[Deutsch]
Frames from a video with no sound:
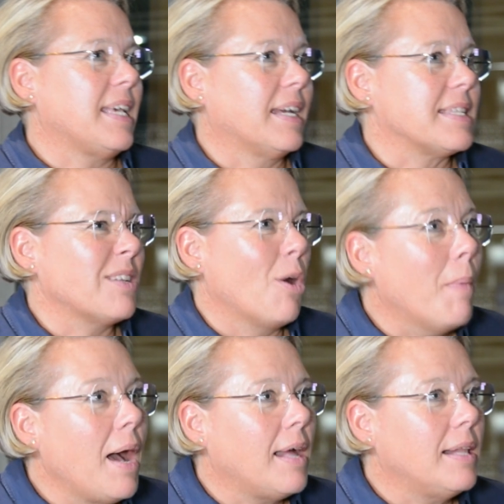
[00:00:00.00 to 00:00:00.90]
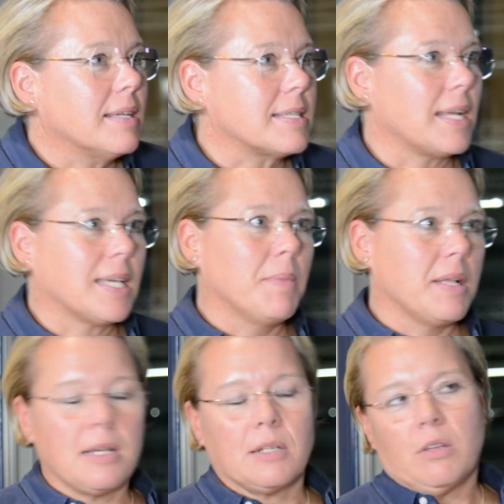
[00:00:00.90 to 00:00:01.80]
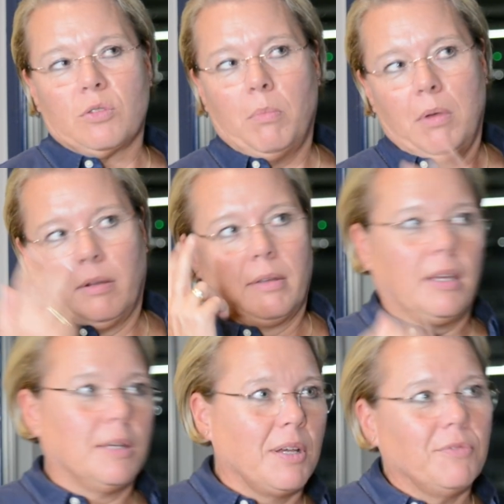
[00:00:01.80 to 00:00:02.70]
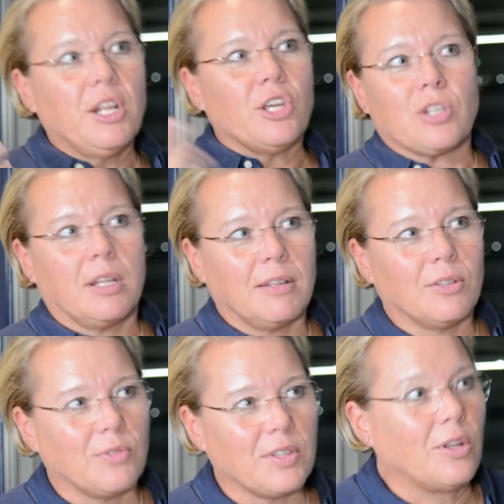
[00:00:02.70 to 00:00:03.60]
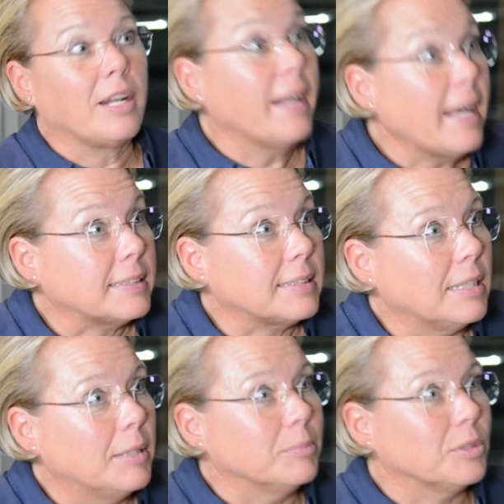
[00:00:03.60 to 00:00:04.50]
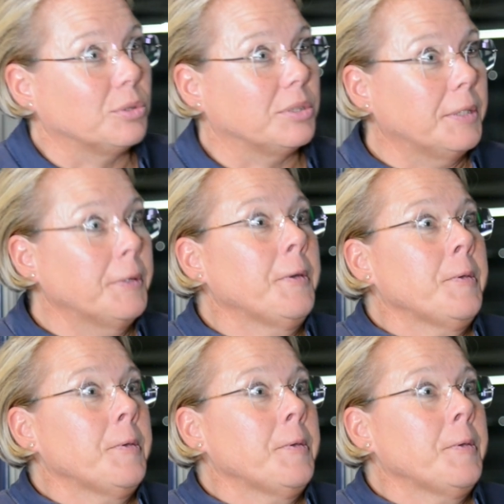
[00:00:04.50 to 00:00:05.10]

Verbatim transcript: ja ganz normal, dass da jemand sagt, also mal gehe ich mal in Widerstand, also was soll denn das? Ähm, so, ne?